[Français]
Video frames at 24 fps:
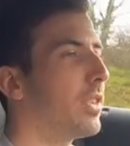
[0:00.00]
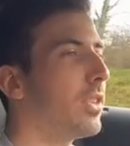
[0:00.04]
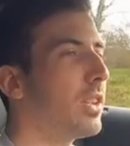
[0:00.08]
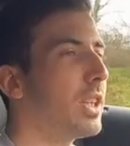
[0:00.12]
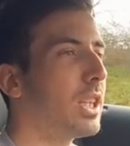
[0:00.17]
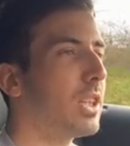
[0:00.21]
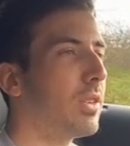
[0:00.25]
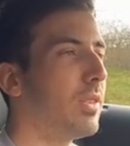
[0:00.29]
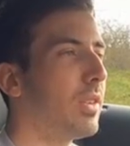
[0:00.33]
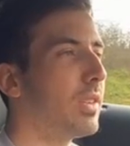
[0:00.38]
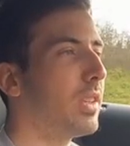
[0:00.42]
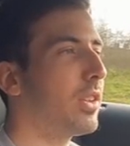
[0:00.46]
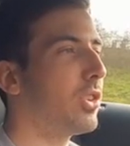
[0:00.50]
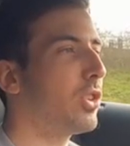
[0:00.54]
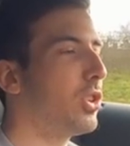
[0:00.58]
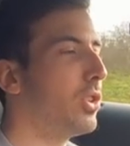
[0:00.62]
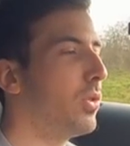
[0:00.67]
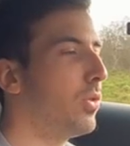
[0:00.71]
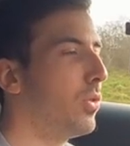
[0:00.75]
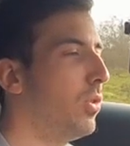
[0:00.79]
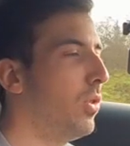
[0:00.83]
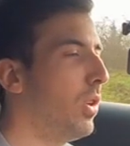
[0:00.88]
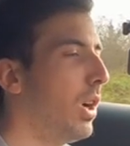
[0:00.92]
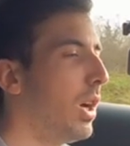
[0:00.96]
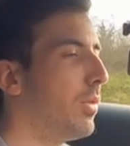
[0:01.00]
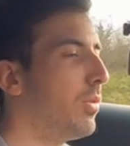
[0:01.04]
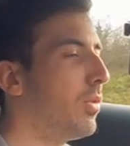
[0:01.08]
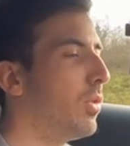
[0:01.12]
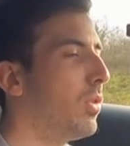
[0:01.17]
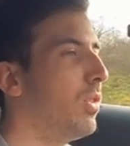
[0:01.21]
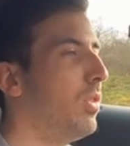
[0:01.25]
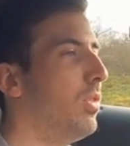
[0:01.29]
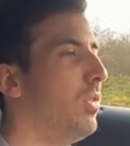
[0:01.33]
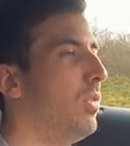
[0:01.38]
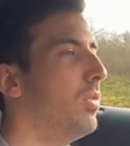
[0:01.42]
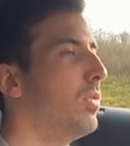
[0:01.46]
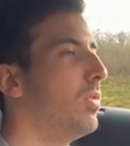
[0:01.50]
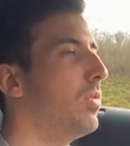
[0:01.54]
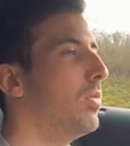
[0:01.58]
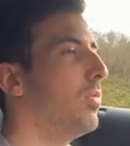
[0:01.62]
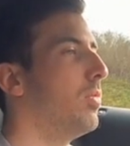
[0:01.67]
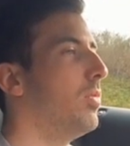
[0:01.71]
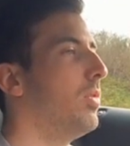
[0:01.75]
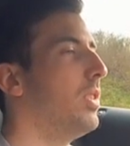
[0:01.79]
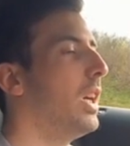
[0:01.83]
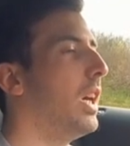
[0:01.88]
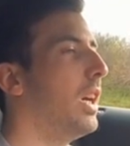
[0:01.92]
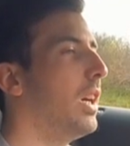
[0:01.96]
585 chevaux, avant,
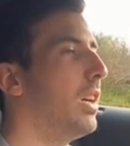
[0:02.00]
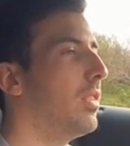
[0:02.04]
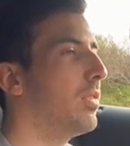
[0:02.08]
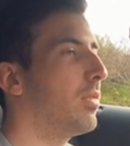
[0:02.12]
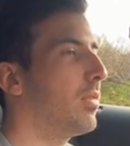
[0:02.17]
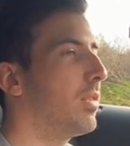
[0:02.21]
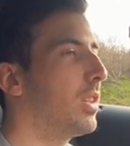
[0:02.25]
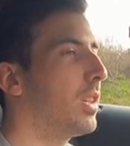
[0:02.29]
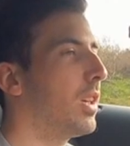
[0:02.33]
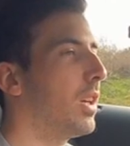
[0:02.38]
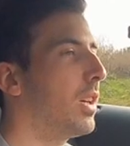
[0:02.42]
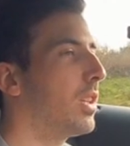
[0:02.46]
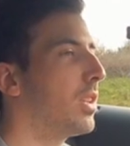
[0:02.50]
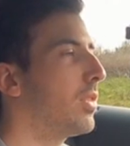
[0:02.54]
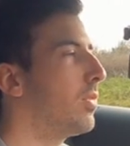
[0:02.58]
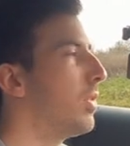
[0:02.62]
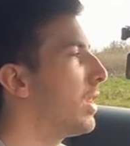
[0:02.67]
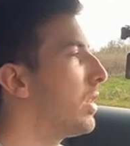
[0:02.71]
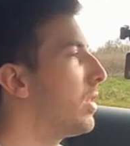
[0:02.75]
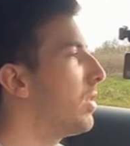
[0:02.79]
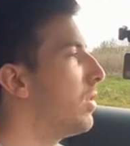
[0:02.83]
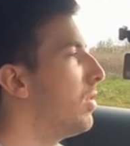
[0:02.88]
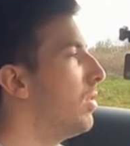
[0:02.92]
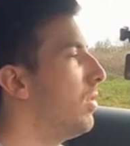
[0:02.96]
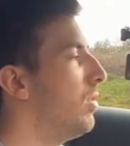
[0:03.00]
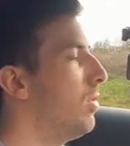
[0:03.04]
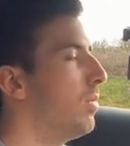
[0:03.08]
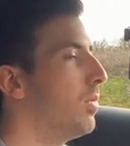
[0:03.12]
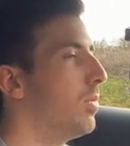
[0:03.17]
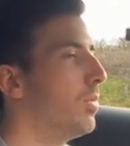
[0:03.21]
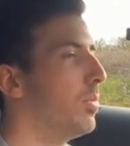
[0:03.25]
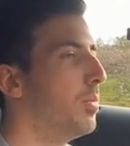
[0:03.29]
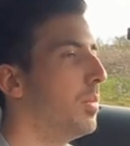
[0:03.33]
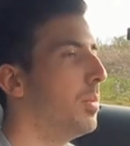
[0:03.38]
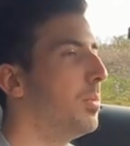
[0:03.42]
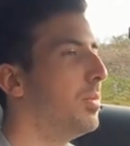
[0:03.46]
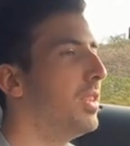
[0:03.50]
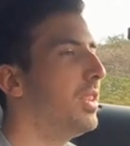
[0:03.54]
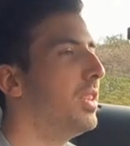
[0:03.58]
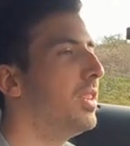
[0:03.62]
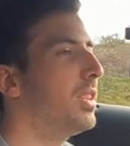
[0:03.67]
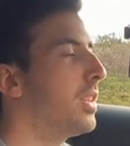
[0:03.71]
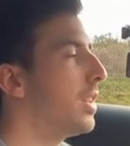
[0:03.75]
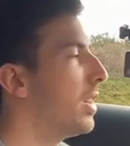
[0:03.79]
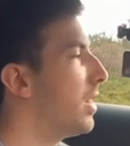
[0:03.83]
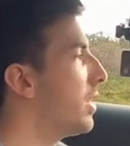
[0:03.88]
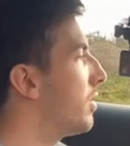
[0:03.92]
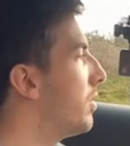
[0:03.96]
il y a 15-20 ans, même
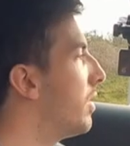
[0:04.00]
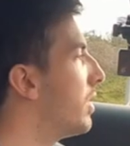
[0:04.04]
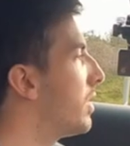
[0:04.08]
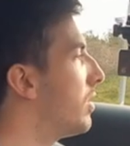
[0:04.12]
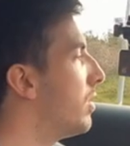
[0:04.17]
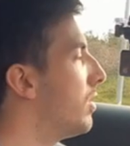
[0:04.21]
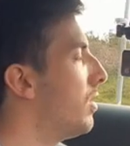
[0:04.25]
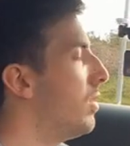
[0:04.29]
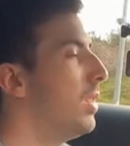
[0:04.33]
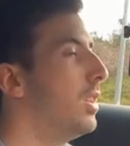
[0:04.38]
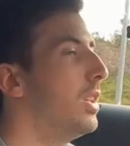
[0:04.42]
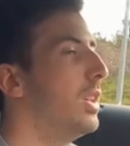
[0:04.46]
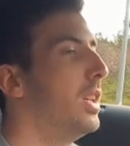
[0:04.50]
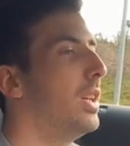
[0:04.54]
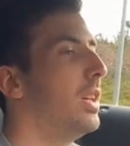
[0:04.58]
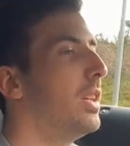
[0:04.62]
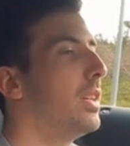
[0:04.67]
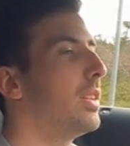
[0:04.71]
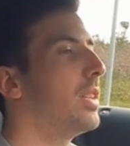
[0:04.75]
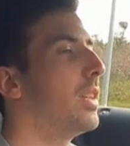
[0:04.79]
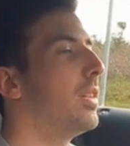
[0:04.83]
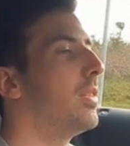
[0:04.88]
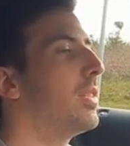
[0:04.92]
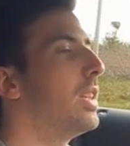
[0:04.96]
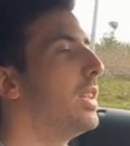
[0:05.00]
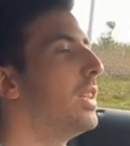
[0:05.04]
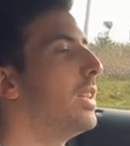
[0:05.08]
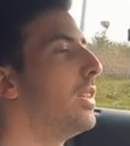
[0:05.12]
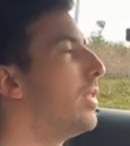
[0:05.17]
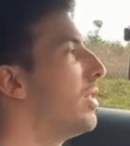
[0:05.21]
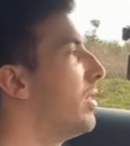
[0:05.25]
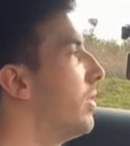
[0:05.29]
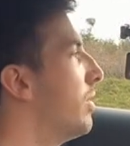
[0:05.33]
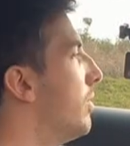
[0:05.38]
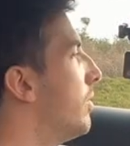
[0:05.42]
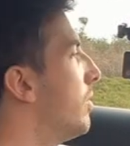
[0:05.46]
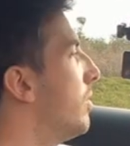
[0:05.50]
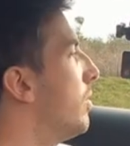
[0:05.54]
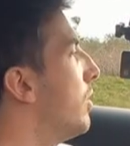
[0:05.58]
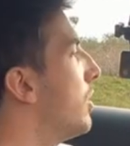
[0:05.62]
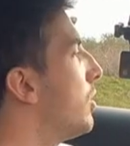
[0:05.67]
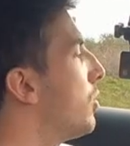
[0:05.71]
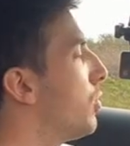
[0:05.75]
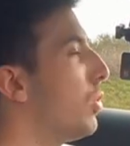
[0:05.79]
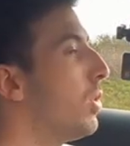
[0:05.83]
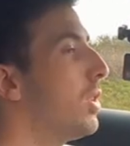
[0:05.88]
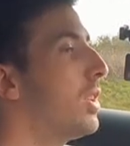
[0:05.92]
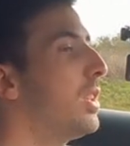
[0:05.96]
10, 15, 20 ans, ça faisait des
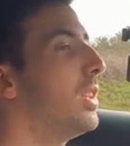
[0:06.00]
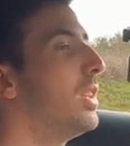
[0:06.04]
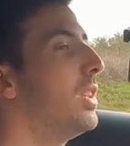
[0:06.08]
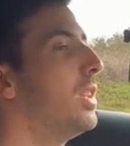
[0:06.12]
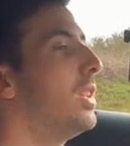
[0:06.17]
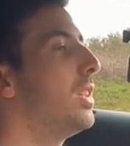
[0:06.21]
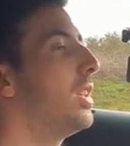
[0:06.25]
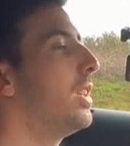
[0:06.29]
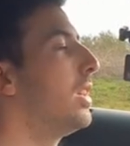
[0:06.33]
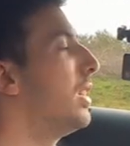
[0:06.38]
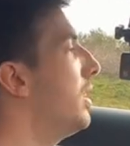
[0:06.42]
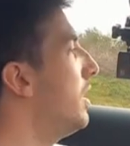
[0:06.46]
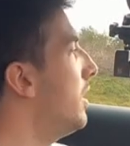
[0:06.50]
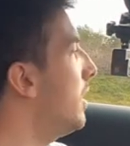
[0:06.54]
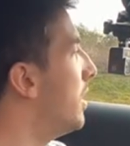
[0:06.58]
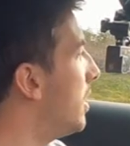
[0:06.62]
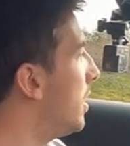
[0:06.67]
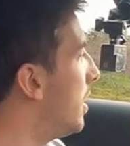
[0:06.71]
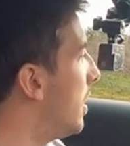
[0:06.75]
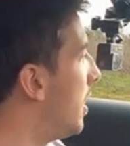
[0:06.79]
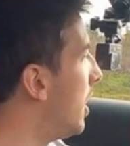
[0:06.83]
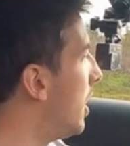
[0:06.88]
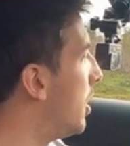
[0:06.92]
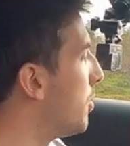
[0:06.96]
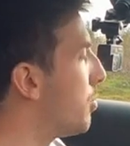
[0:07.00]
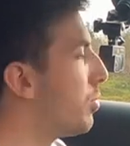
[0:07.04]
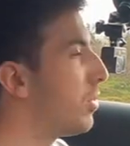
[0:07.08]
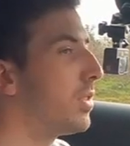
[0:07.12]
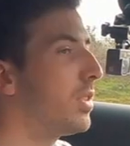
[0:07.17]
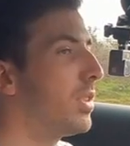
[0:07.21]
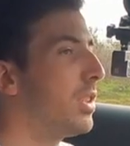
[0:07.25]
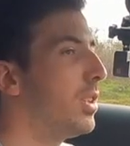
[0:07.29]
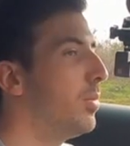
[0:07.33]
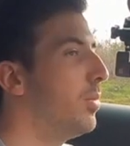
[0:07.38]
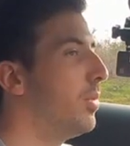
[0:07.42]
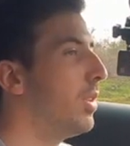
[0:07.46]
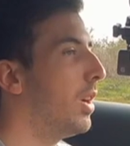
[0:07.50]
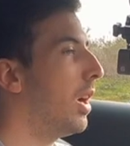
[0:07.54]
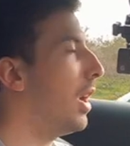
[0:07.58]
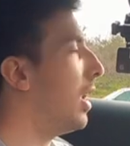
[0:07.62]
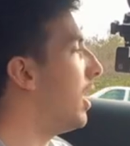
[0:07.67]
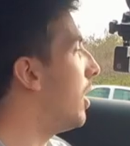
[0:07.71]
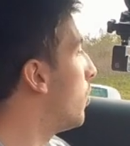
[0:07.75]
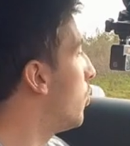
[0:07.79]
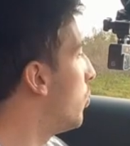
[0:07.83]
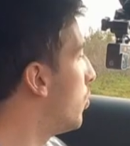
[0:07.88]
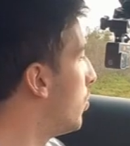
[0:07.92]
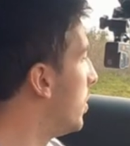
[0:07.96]
voitures qui étaient impossibles
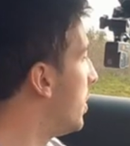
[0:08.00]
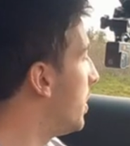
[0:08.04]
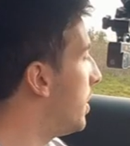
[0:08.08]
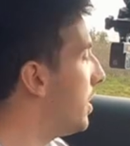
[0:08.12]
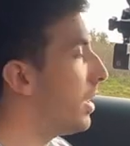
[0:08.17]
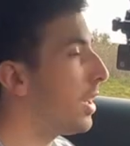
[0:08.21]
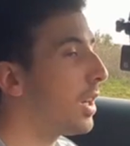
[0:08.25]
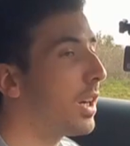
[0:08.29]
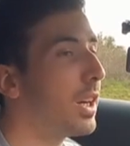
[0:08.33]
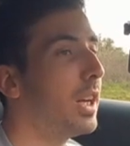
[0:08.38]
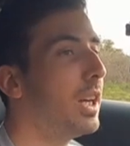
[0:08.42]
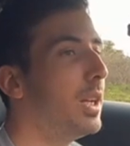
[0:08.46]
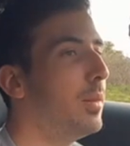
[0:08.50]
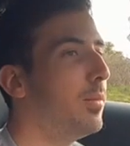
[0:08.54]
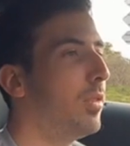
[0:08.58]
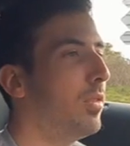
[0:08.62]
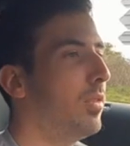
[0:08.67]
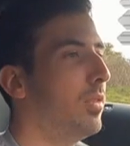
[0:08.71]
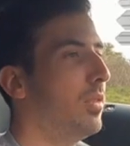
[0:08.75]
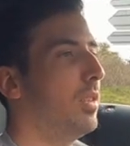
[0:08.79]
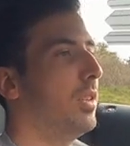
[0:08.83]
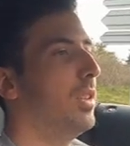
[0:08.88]
à rouler réellement.